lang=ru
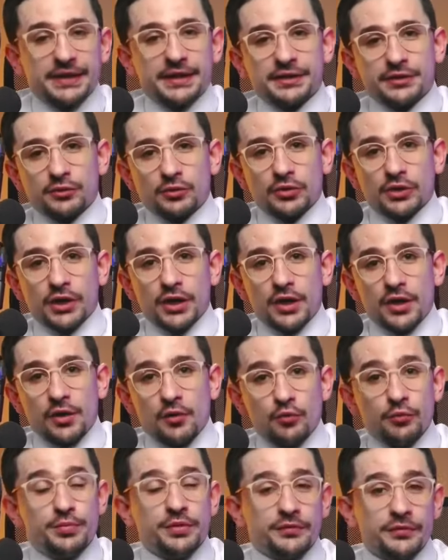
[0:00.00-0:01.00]
которые
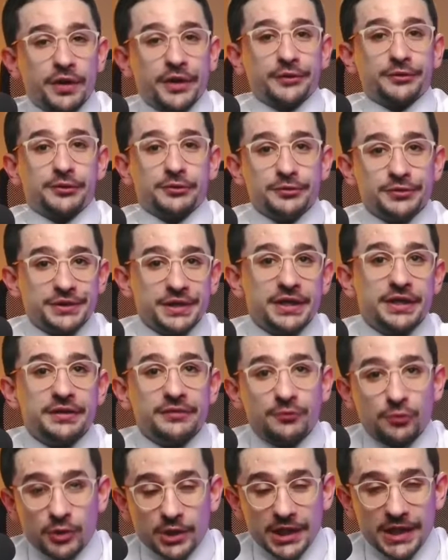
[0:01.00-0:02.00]
убивают
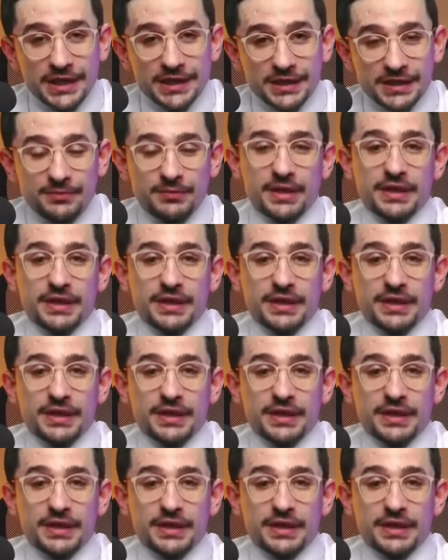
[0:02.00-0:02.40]
людей в Украине.